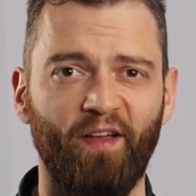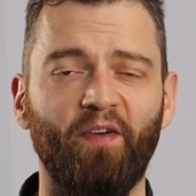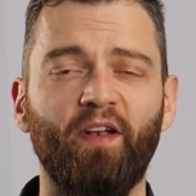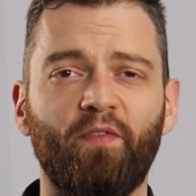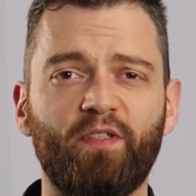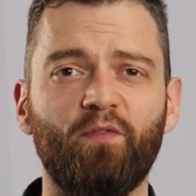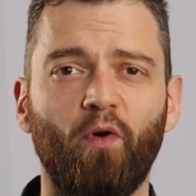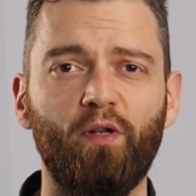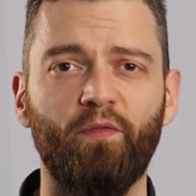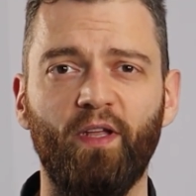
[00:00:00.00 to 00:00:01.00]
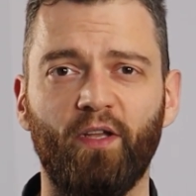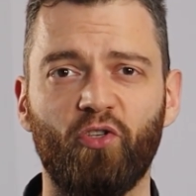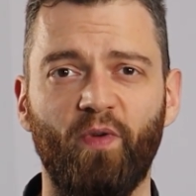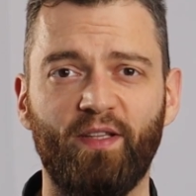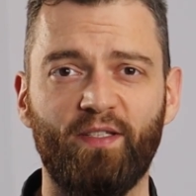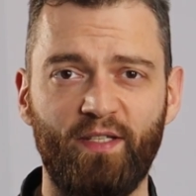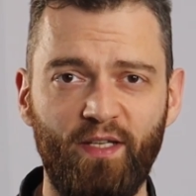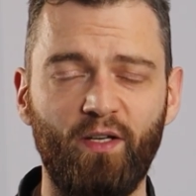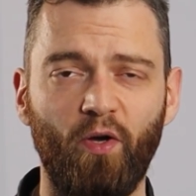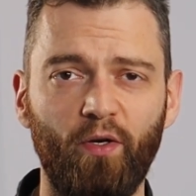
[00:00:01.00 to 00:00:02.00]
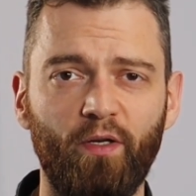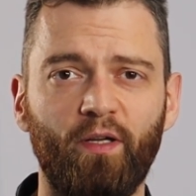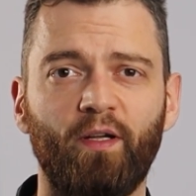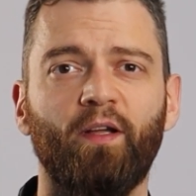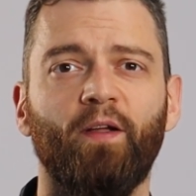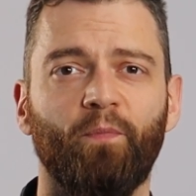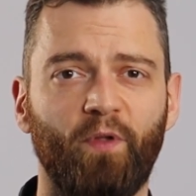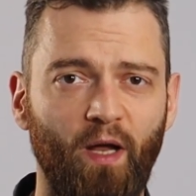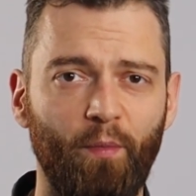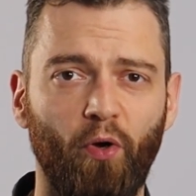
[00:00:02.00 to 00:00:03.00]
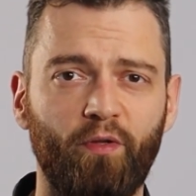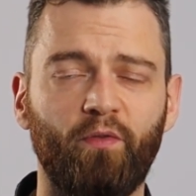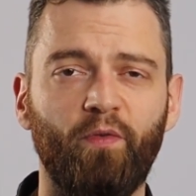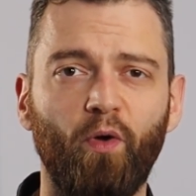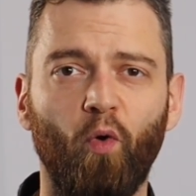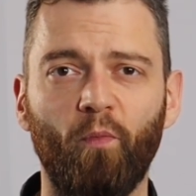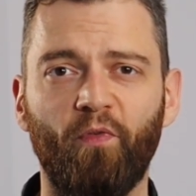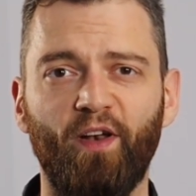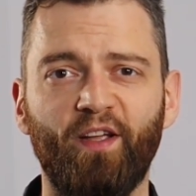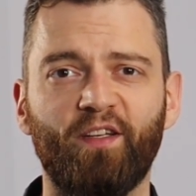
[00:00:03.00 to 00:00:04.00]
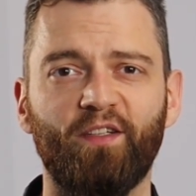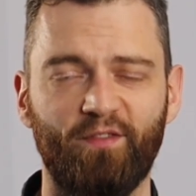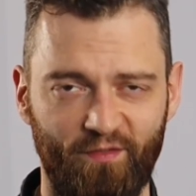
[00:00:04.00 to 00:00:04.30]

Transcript: Wenn ihr wissen wollt, wie ihr das Schwert ziehen könnt, dann habe ich euch das Video oben verlinkt.